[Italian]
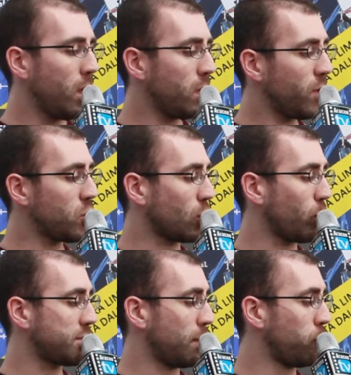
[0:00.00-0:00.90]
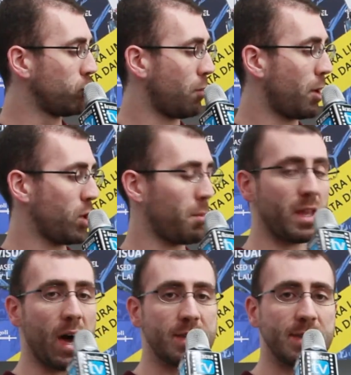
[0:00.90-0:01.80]
invece questo appunto Maruyama
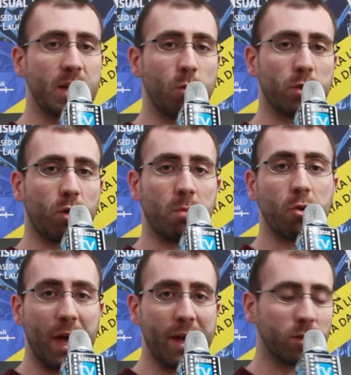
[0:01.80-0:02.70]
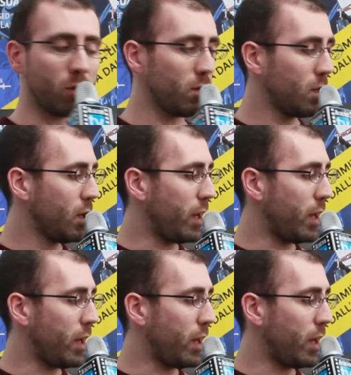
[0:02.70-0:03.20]
Daisen è un autore moderno,